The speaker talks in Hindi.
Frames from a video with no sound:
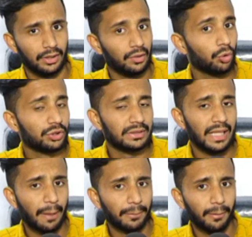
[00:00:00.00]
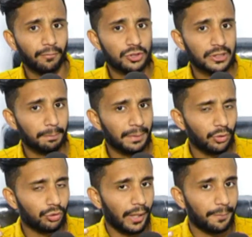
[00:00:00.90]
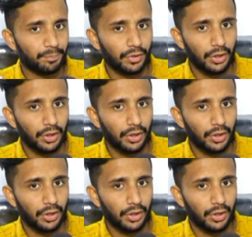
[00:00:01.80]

तो हो सकता है आपका भी व्हाट्सएप बंद हो जाए